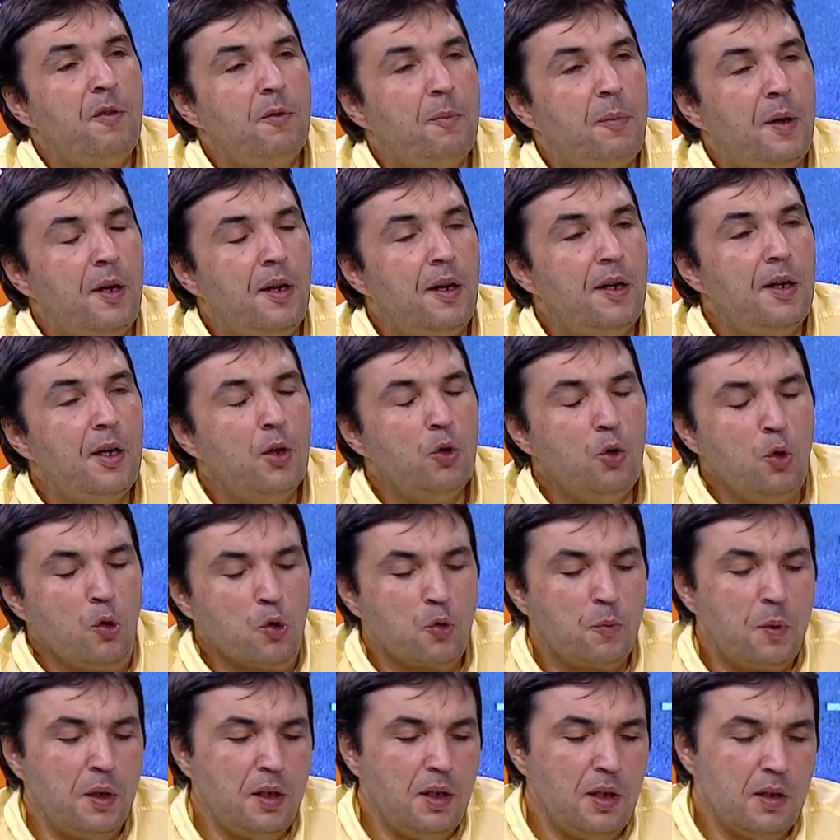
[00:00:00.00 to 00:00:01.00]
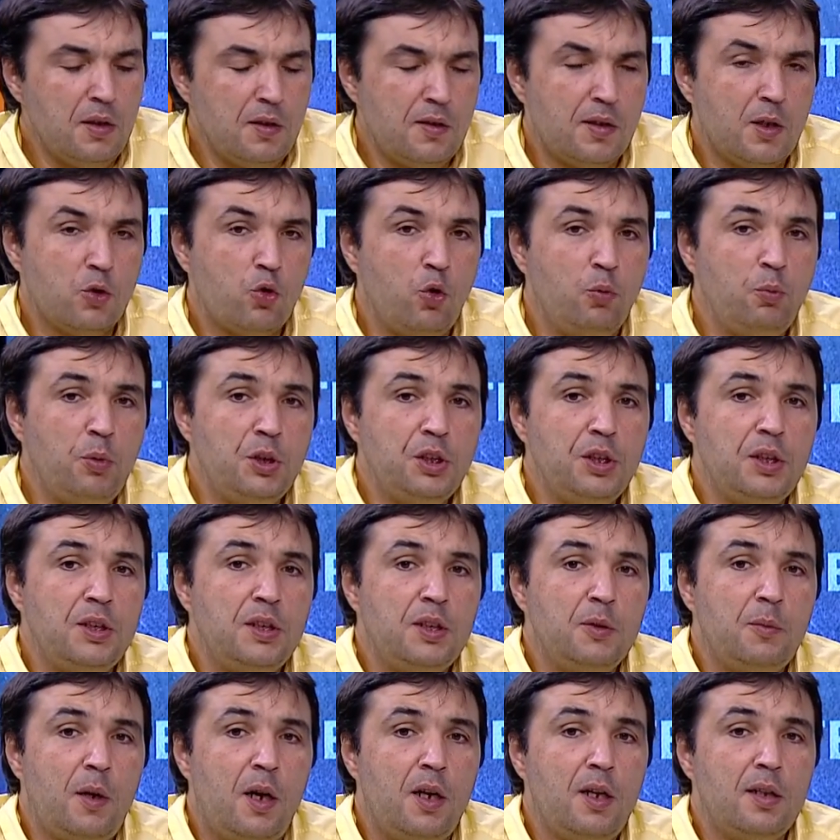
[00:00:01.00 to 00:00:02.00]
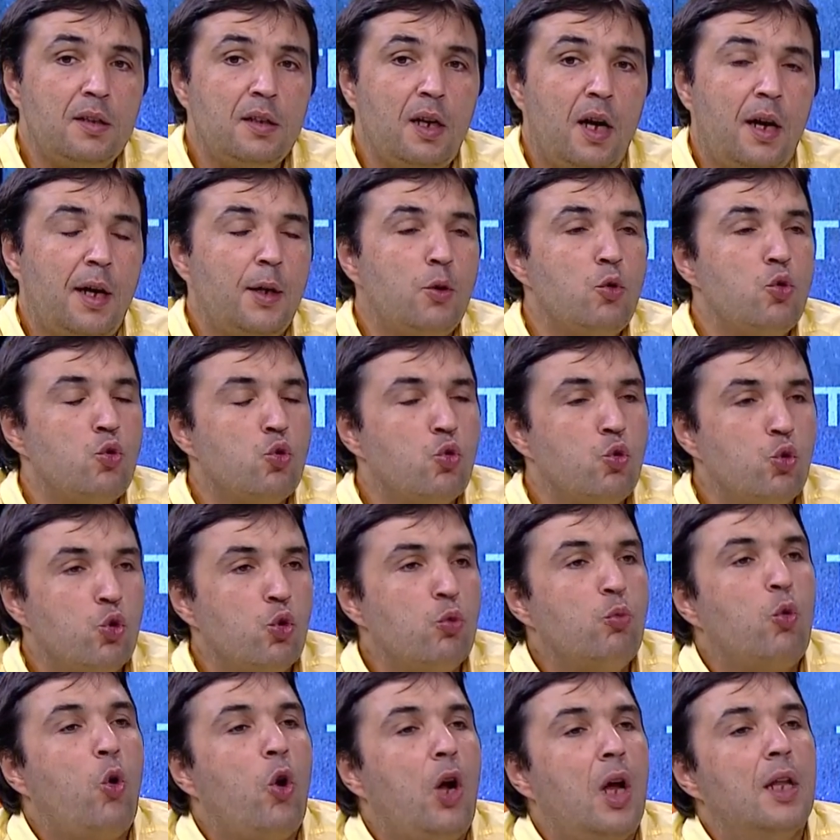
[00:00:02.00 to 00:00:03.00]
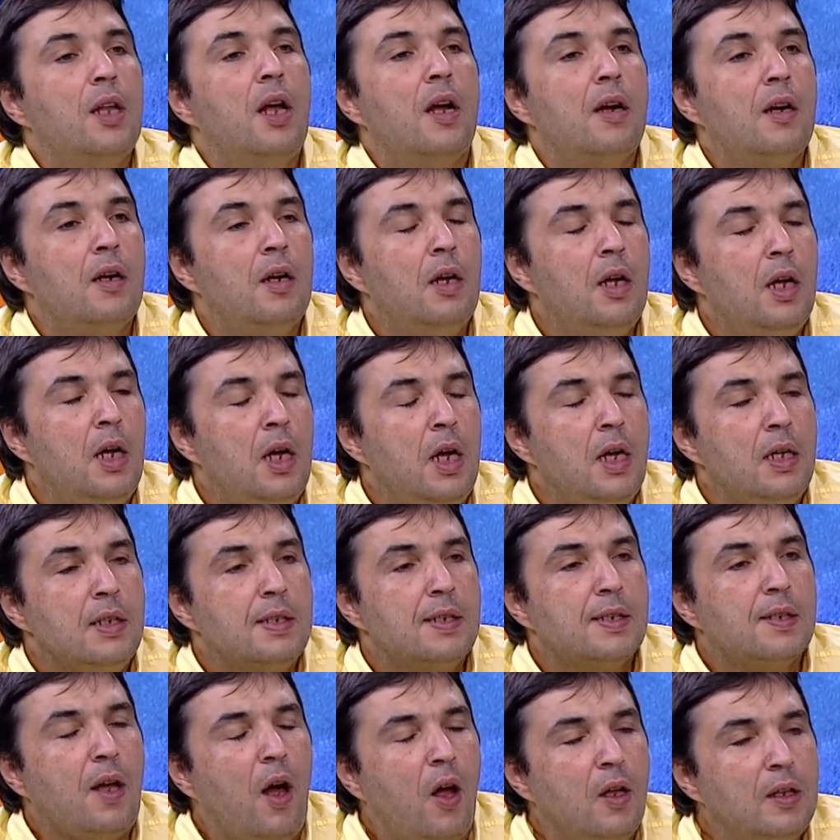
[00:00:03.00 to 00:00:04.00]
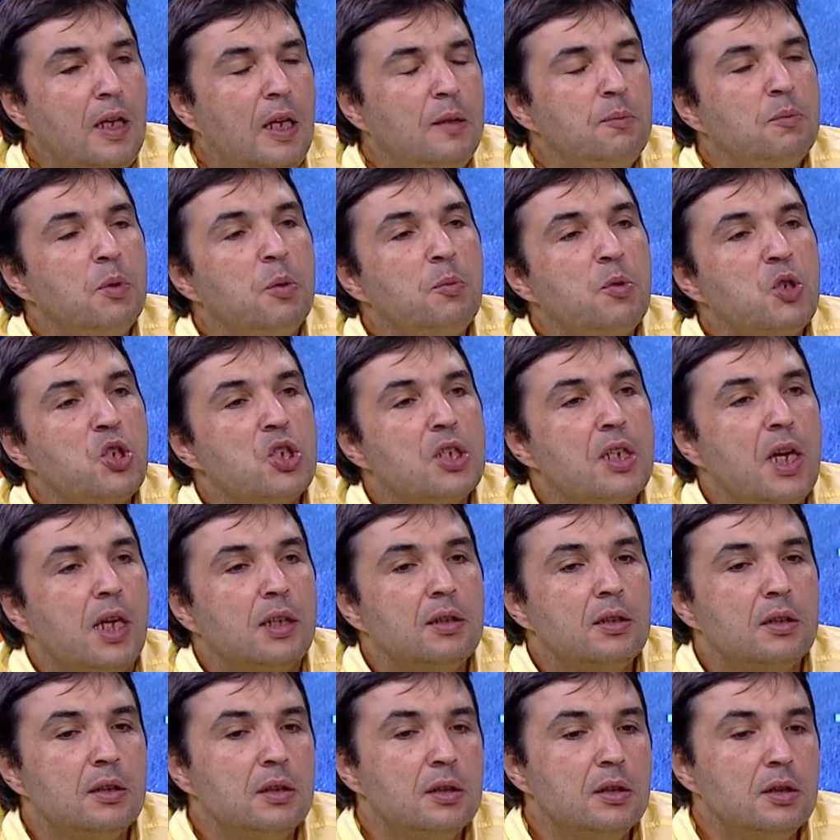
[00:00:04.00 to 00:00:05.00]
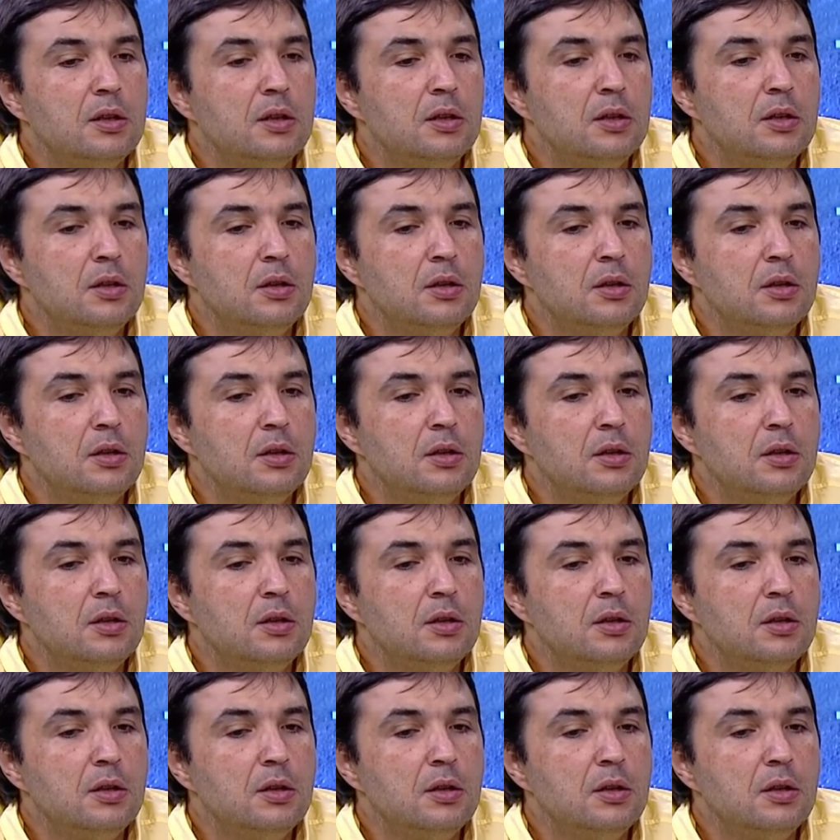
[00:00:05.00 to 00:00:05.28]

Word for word: Pereira'ya görüyoruz. Peki sezon başı itibariyle daha henüz uyum o kadar sağlanmamışken e,